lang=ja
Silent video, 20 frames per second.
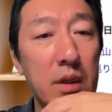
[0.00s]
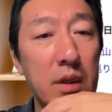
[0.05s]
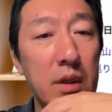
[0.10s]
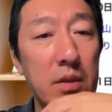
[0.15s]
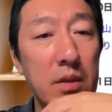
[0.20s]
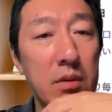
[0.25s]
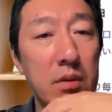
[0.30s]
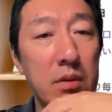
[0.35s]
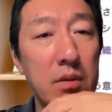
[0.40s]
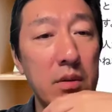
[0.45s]

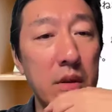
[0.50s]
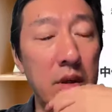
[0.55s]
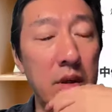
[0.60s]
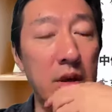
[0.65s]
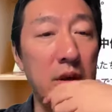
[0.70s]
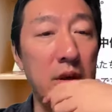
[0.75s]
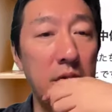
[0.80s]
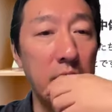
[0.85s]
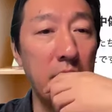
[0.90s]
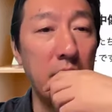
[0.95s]
一応、
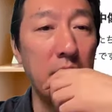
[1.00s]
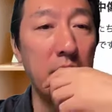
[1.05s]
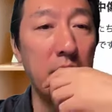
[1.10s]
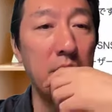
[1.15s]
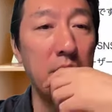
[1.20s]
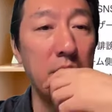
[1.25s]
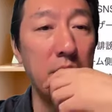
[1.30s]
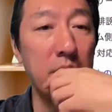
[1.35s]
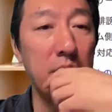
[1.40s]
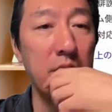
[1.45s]
や
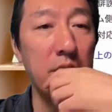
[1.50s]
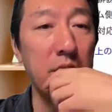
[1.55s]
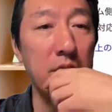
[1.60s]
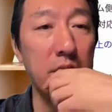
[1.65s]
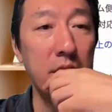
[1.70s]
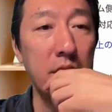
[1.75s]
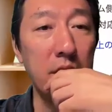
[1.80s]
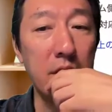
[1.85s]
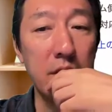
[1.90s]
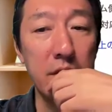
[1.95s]
れることと
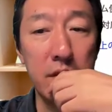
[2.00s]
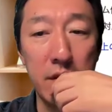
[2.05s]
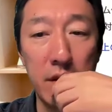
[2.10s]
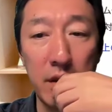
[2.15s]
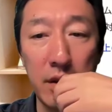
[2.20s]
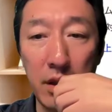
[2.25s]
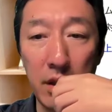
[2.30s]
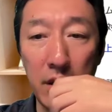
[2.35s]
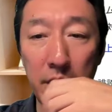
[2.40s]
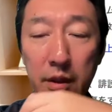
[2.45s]
していくつ
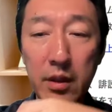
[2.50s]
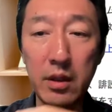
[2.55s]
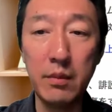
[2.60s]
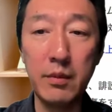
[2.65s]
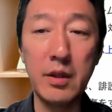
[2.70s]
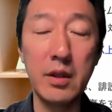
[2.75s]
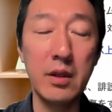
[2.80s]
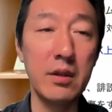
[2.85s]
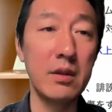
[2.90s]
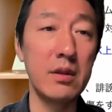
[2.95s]
か並べて
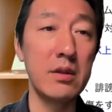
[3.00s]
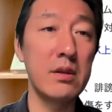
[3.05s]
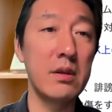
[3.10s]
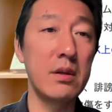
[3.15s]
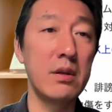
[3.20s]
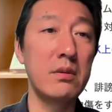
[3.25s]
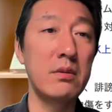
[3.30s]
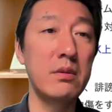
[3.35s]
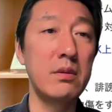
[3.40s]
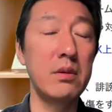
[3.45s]
みたんです
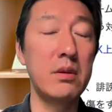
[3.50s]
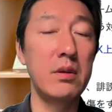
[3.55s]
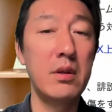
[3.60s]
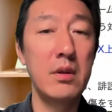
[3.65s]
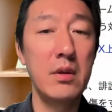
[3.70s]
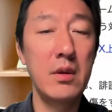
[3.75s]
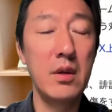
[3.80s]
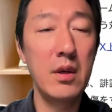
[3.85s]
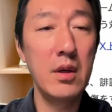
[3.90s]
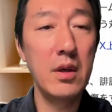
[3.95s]
けど、
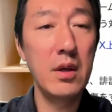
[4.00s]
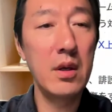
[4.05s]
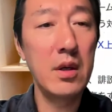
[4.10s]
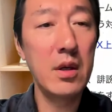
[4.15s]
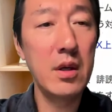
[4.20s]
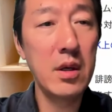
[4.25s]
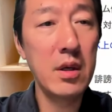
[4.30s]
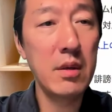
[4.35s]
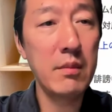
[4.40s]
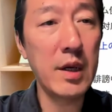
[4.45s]

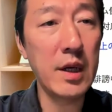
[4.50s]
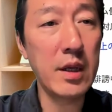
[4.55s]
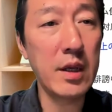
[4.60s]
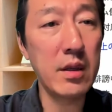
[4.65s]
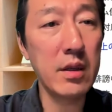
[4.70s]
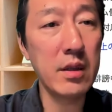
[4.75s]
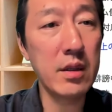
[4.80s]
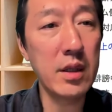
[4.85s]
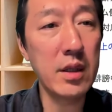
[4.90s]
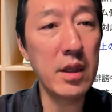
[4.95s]

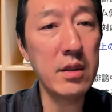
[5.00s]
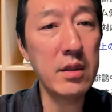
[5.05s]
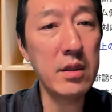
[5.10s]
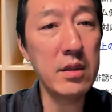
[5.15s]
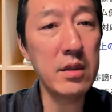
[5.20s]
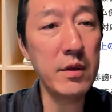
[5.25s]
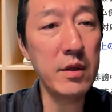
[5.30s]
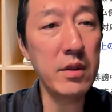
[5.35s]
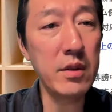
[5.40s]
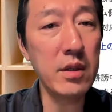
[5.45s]
現
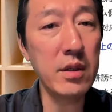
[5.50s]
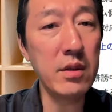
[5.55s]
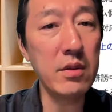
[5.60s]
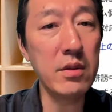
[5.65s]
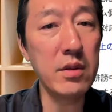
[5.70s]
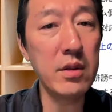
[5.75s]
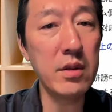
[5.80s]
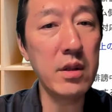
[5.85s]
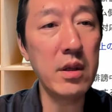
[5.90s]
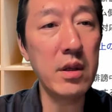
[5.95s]
実問題
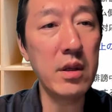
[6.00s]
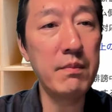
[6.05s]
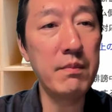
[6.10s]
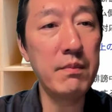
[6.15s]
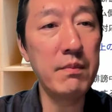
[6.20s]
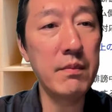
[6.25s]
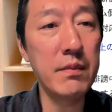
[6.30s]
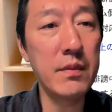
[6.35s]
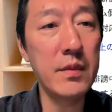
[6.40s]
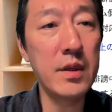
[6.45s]
として
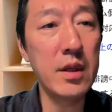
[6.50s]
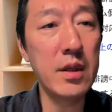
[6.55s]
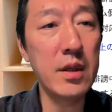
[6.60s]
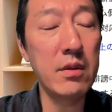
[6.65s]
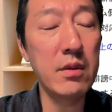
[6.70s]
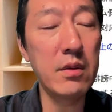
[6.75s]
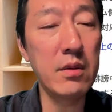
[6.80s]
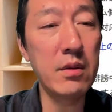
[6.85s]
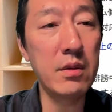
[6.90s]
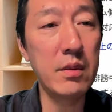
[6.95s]
一
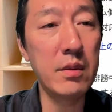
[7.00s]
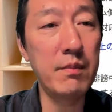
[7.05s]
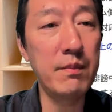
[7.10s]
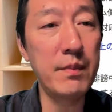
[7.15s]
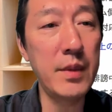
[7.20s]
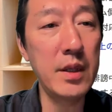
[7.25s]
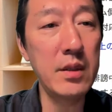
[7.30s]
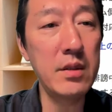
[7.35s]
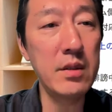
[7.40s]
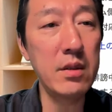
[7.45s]

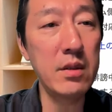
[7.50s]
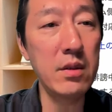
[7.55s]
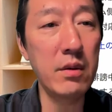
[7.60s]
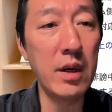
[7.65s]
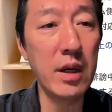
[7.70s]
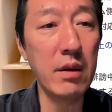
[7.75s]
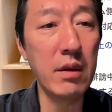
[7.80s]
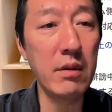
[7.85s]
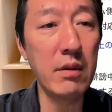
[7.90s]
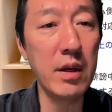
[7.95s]
般人の
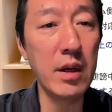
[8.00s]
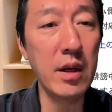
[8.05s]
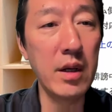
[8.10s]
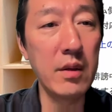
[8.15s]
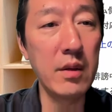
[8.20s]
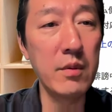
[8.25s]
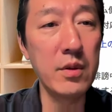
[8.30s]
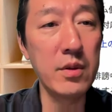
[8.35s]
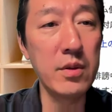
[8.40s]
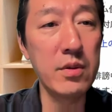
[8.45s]
我々
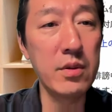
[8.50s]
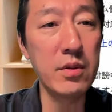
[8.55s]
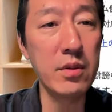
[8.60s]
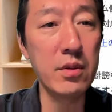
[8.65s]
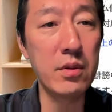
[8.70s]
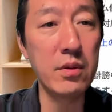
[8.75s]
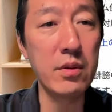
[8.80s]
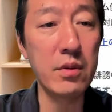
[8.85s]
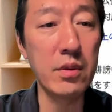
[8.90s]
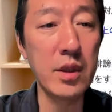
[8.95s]
が誹謗中傷
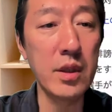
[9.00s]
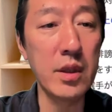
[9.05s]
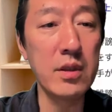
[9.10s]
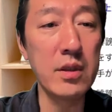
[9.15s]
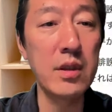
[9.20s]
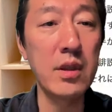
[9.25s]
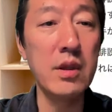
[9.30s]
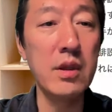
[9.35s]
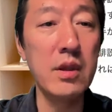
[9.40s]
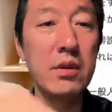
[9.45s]
投稿に対し
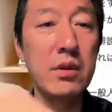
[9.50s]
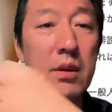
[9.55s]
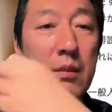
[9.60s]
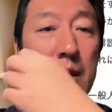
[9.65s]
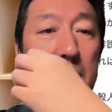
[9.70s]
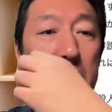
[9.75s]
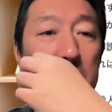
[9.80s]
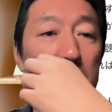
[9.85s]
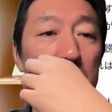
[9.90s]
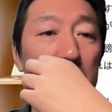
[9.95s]
てできることは
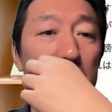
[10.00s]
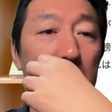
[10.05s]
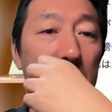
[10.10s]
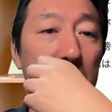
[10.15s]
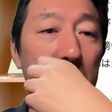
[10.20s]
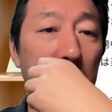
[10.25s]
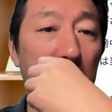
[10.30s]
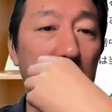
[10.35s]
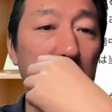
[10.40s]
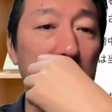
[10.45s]
まあ通報だ